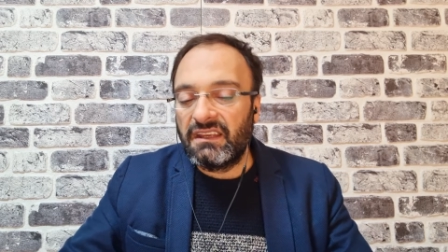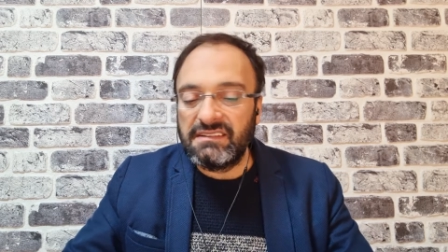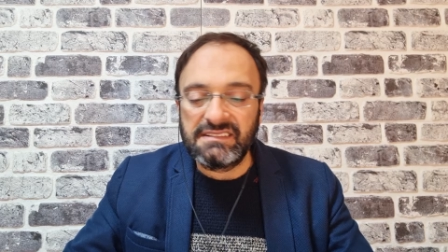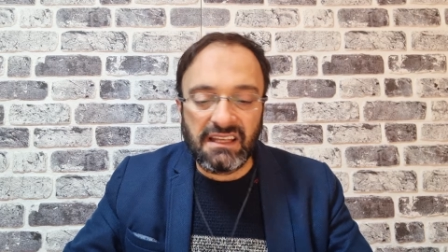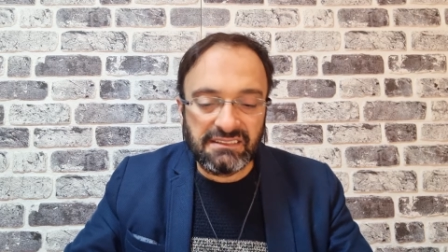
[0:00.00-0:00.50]

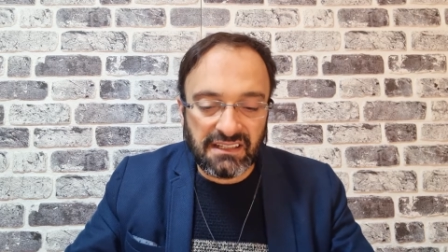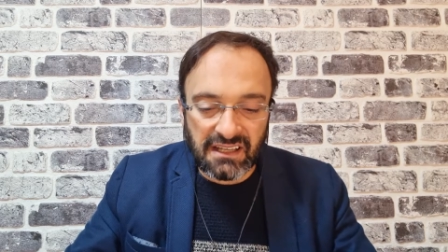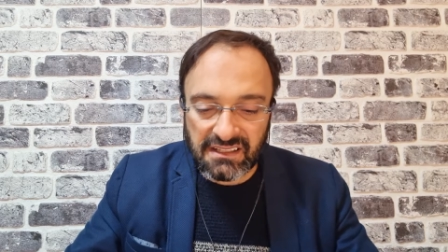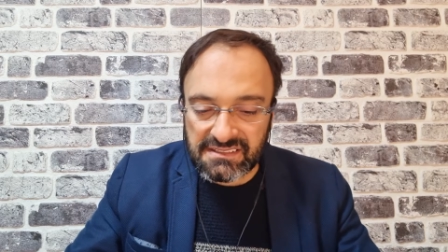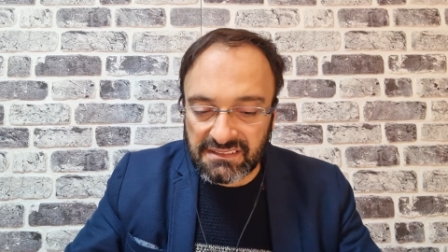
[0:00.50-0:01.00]
İnsanlar
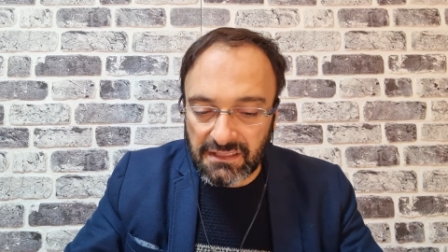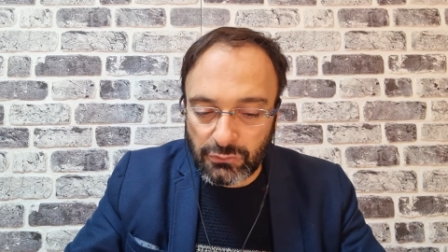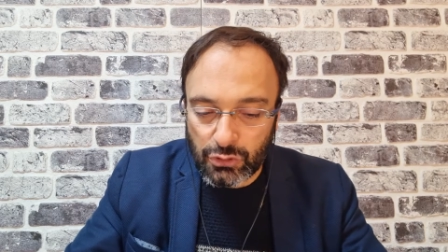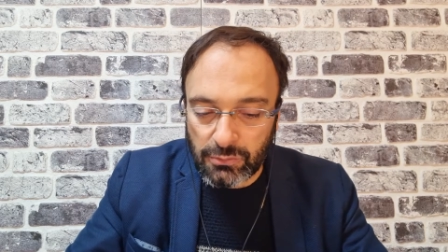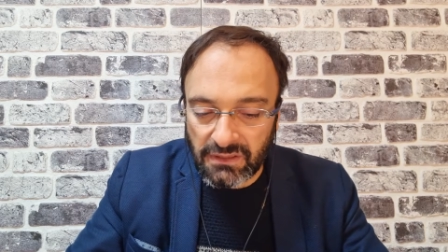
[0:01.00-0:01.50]
arasında
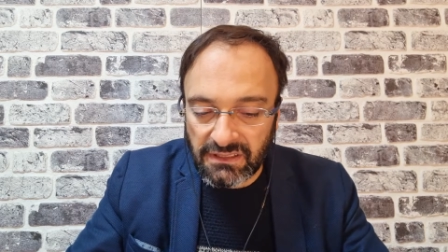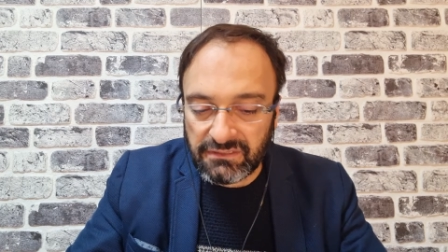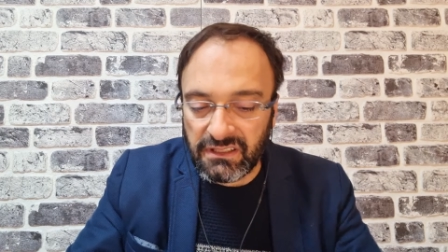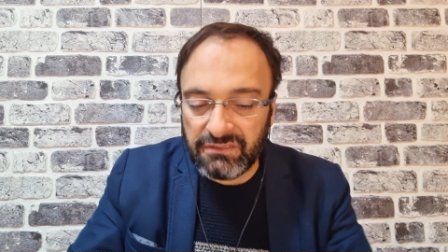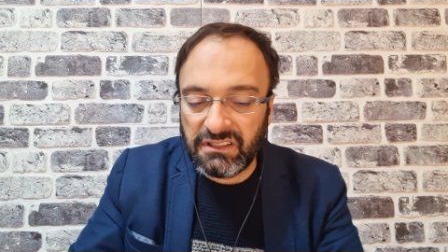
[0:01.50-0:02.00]

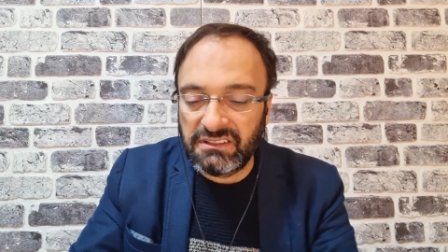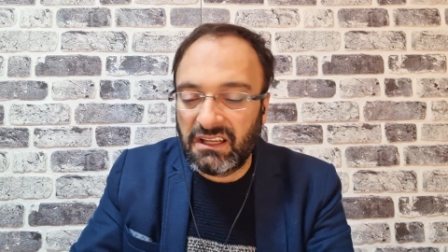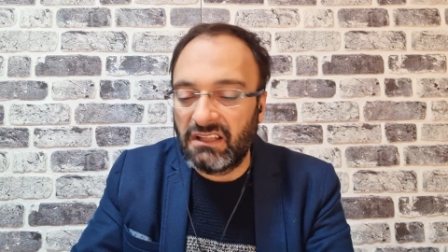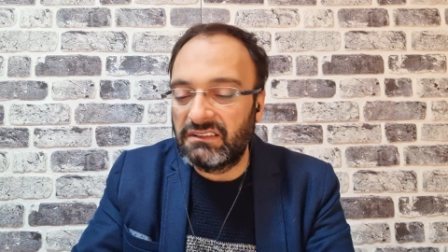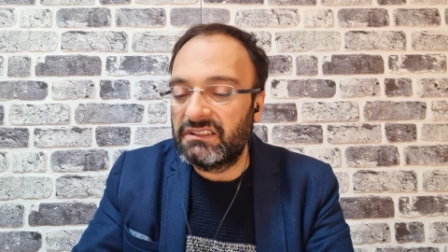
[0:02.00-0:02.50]
düşmanlık ve nefreti
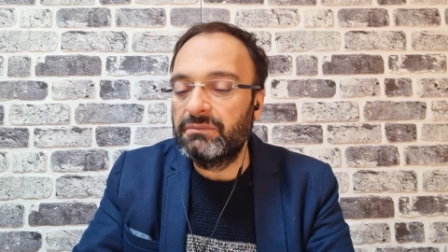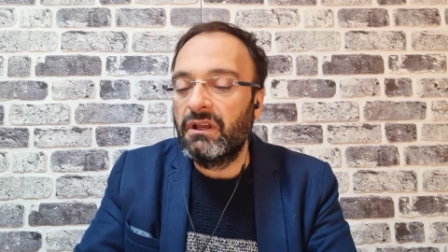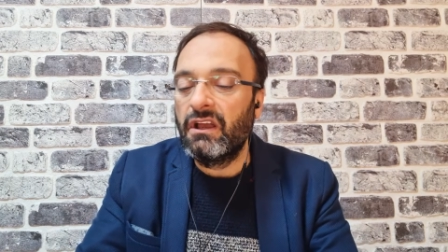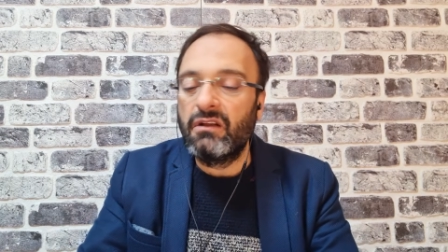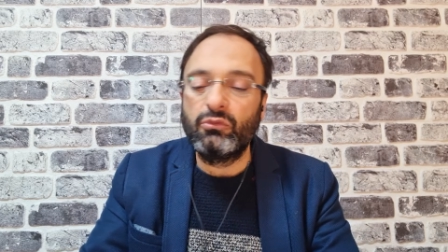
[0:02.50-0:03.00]
kaldırıp
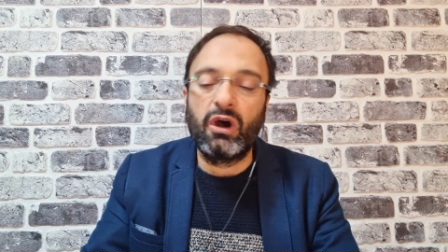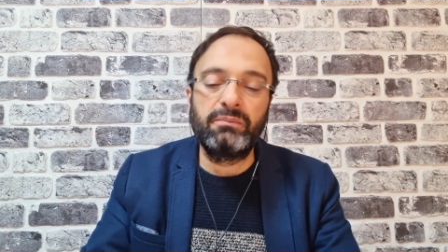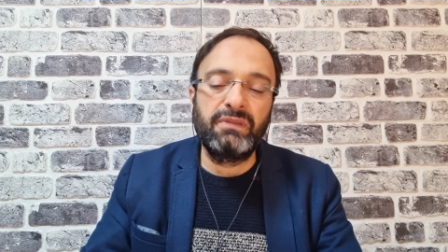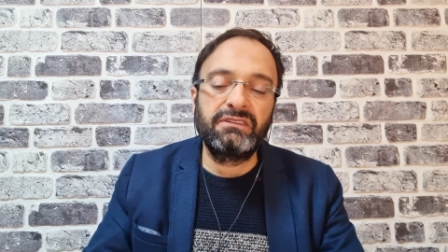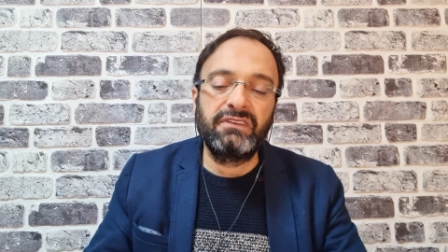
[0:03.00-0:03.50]

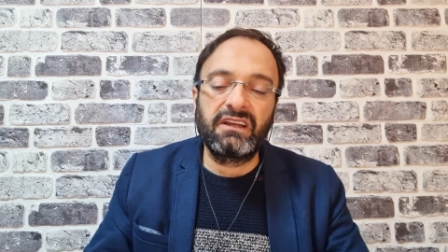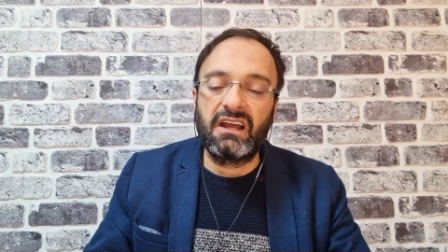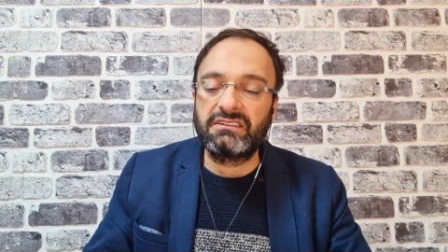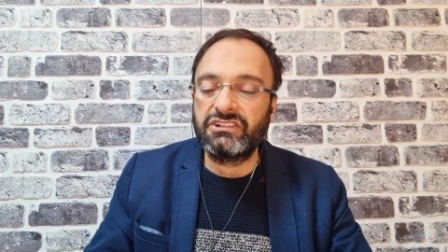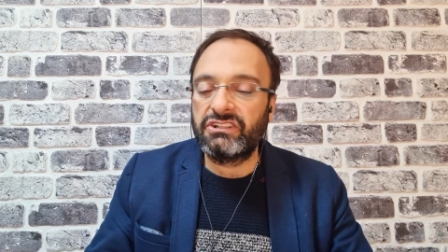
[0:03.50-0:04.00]
muhabbet ve
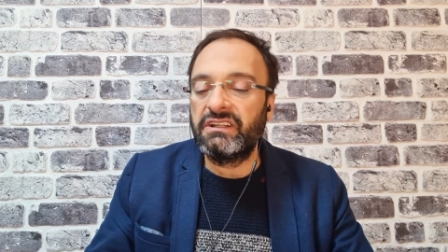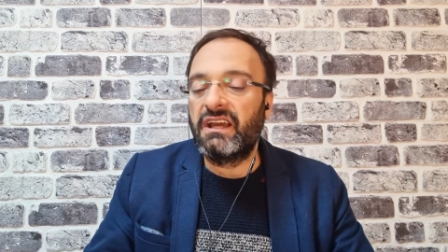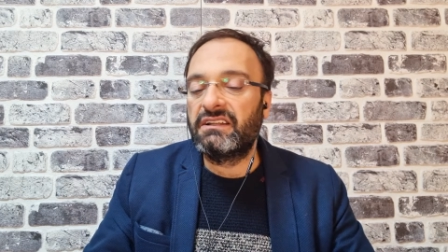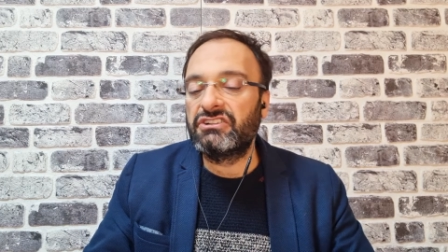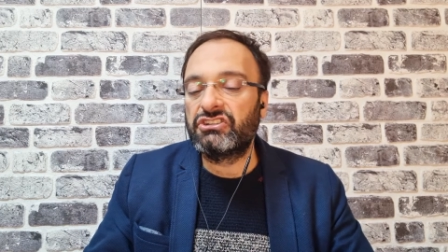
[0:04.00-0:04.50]
kardeşliği
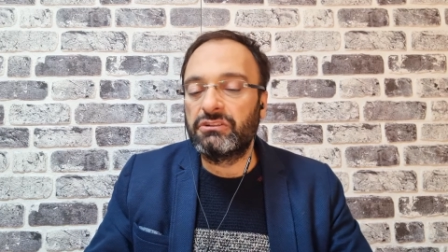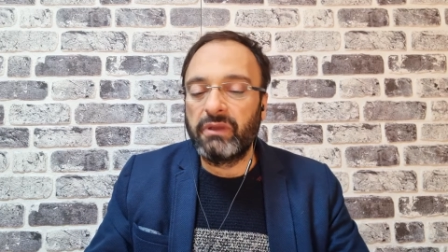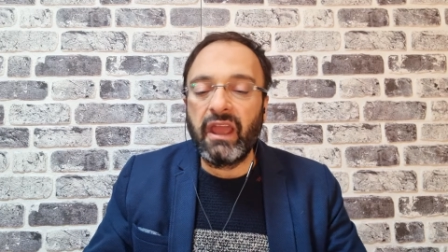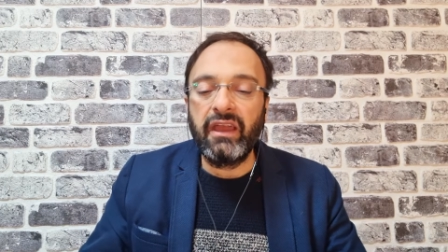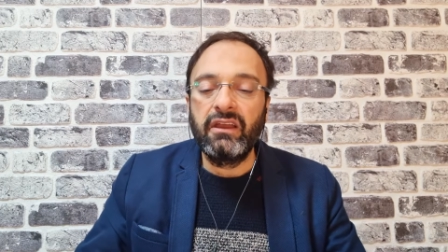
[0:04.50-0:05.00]

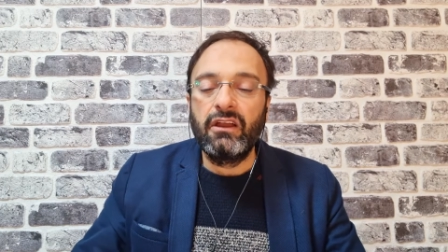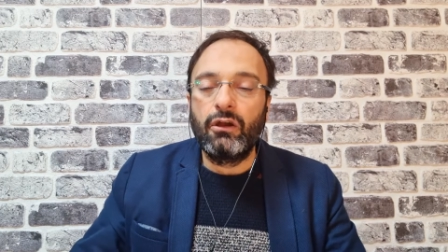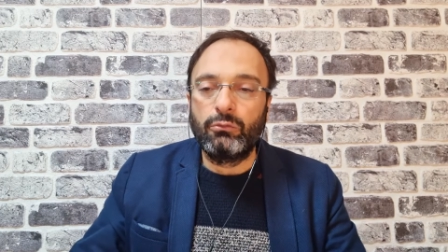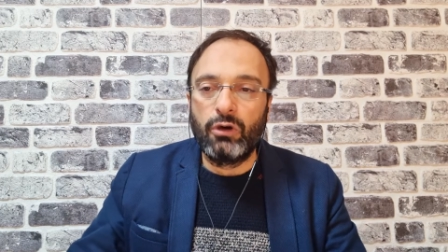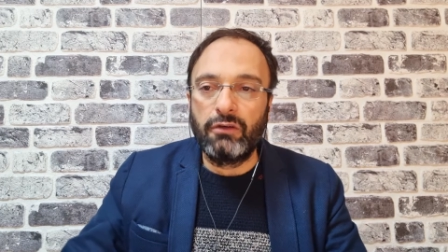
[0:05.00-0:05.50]
yerleştirmeye
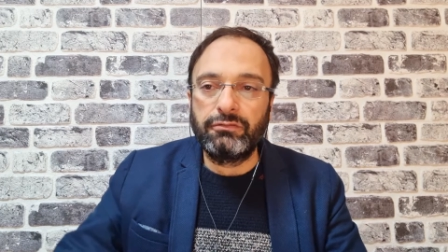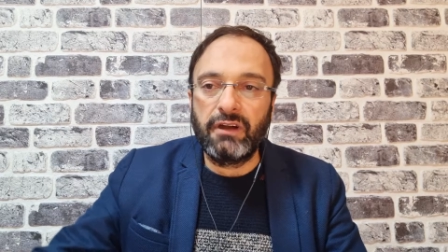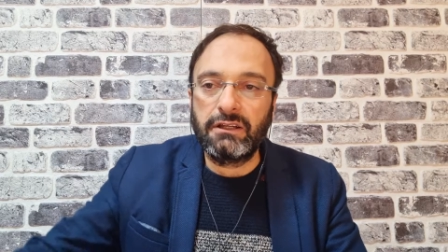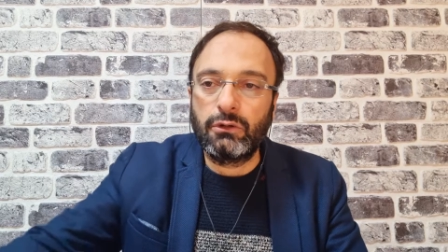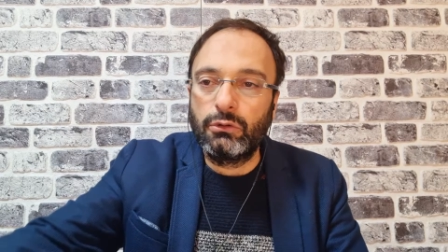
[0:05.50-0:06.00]

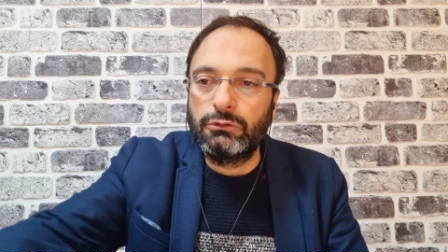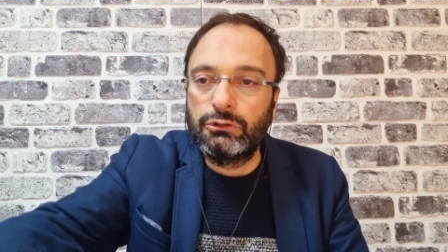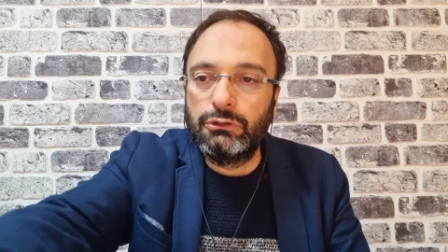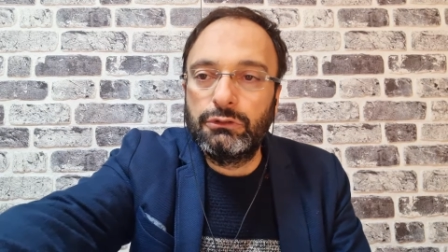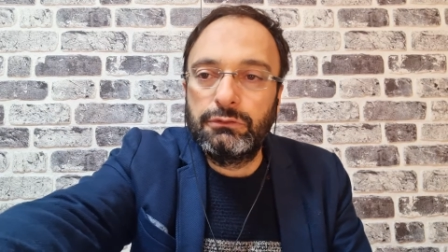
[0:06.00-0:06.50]
muvaffak
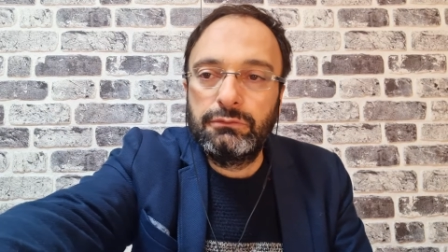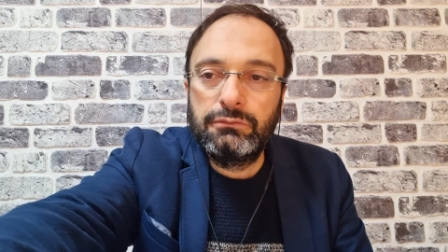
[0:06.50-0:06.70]
oldu